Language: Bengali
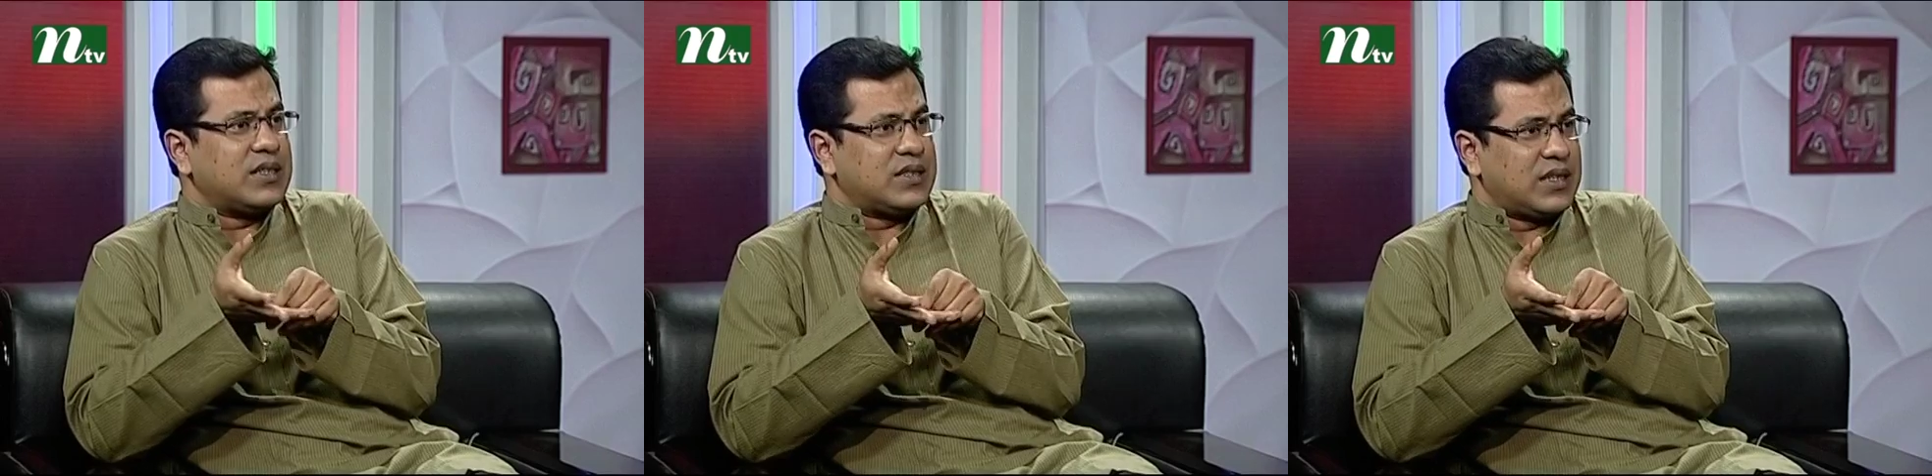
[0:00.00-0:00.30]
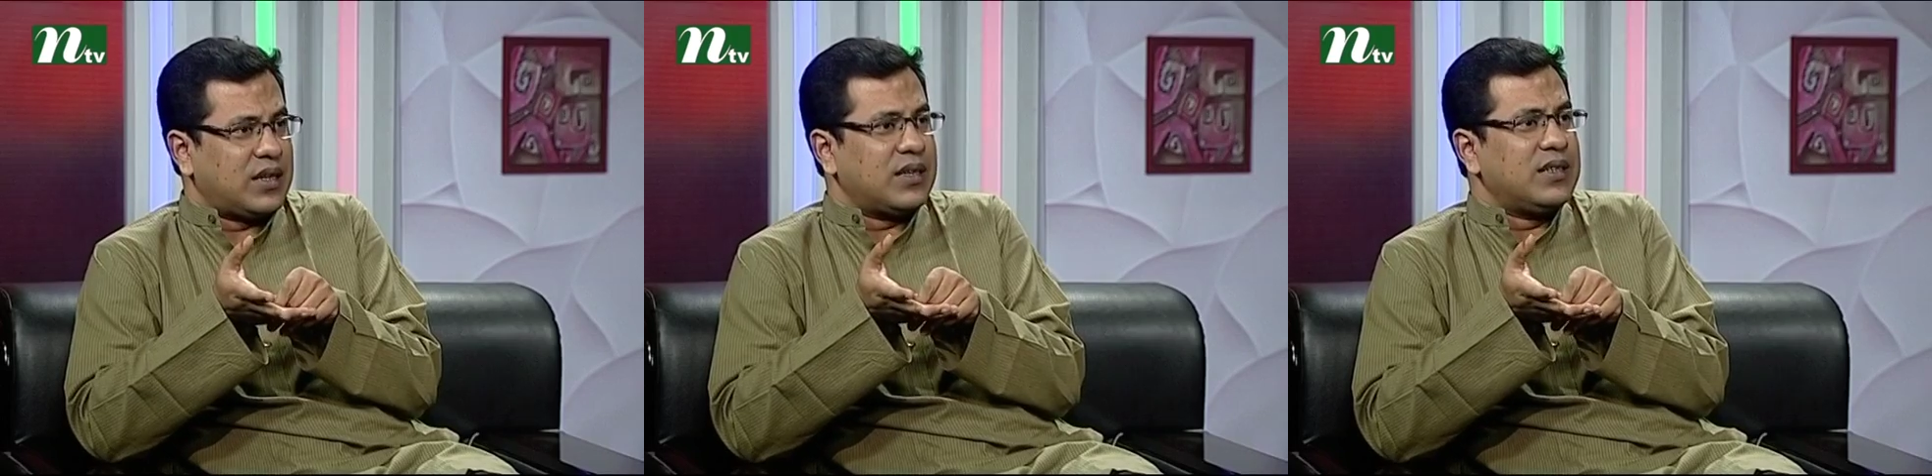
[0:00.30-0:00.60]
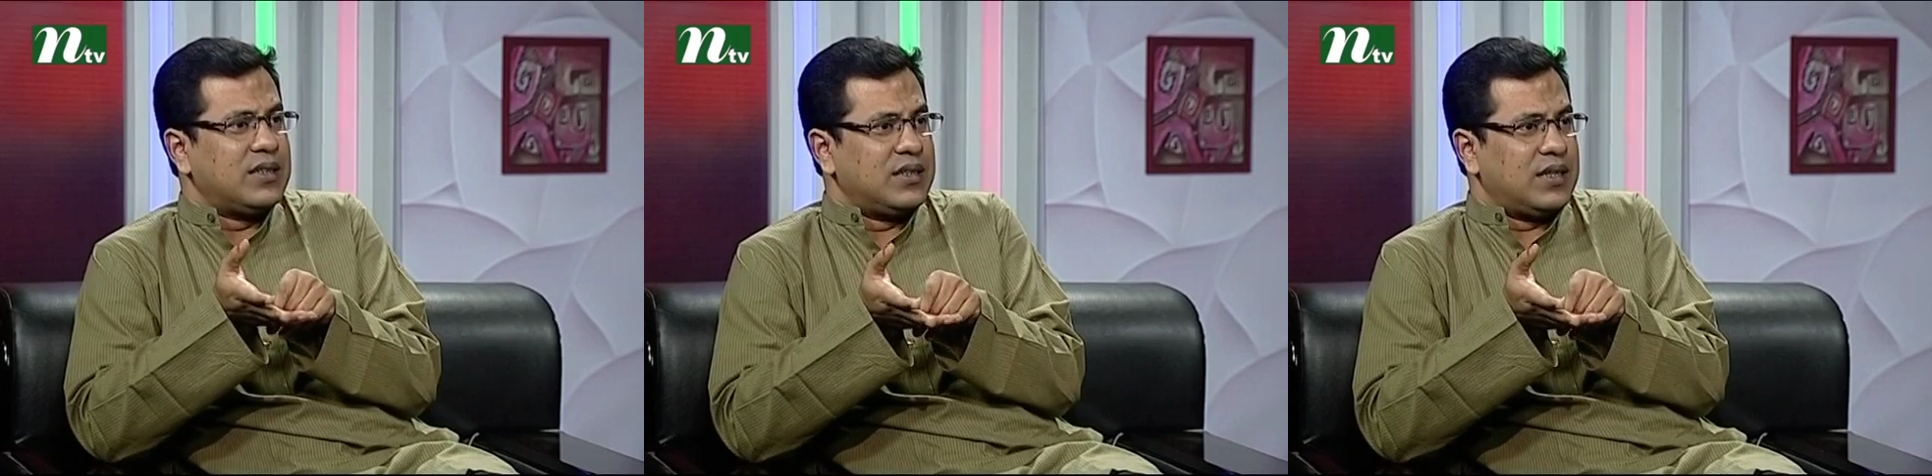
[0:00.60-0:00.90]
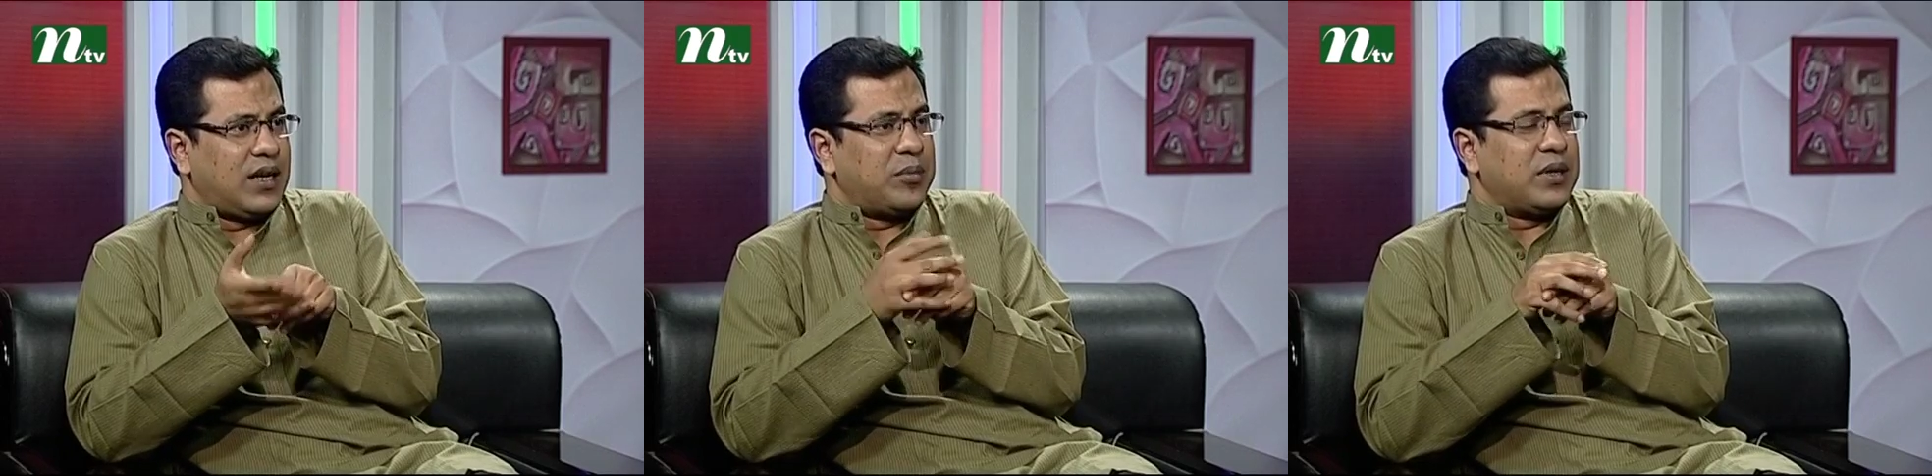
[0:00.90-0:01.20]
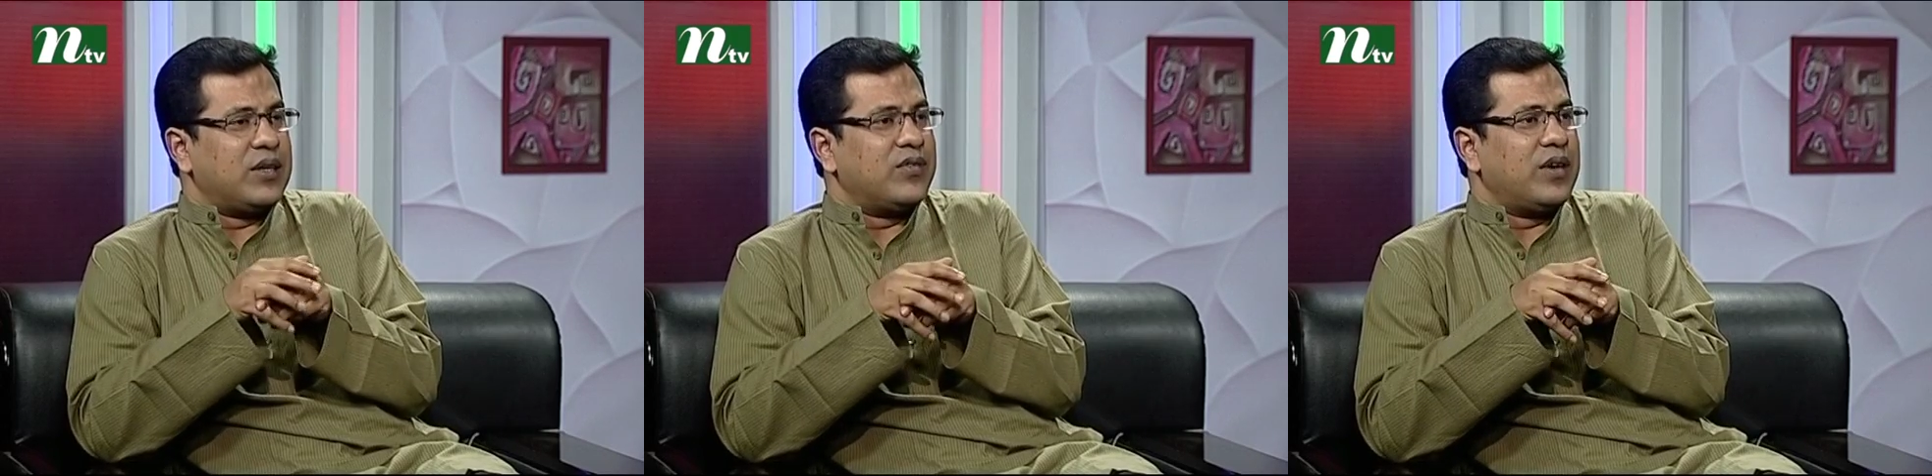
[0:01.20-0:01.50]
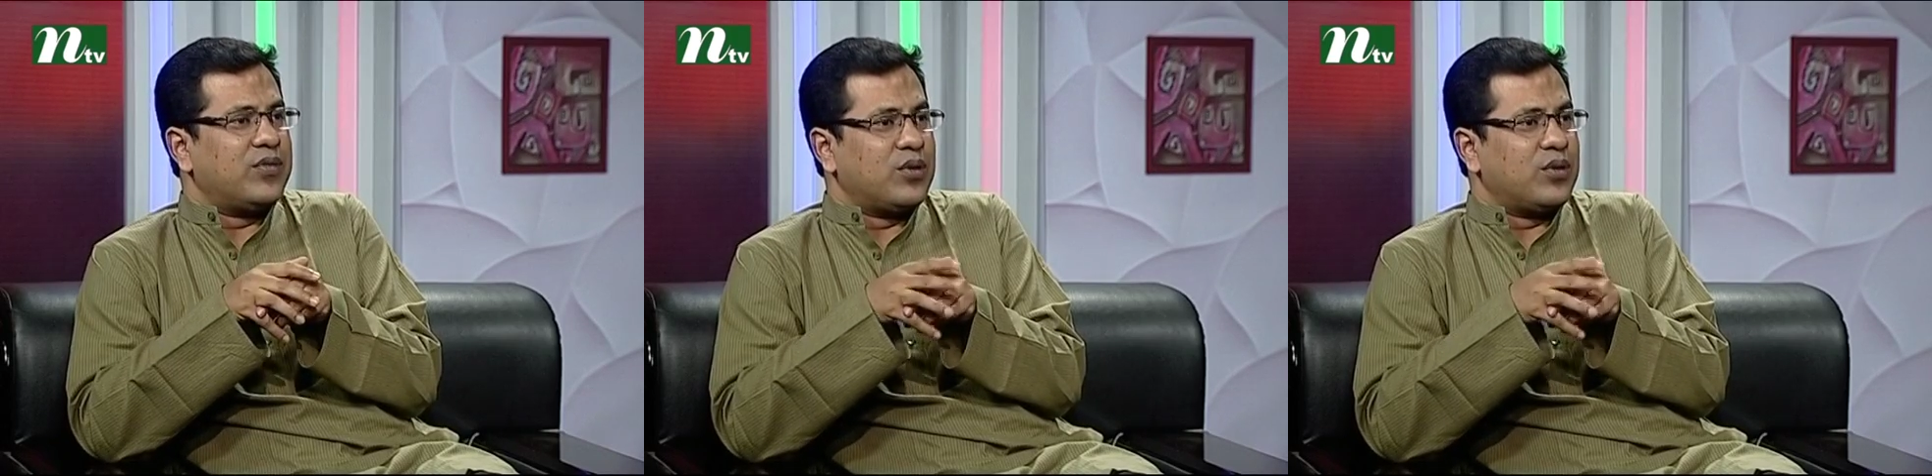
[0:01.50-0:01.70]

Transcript: কিসা আবার রিভাইভ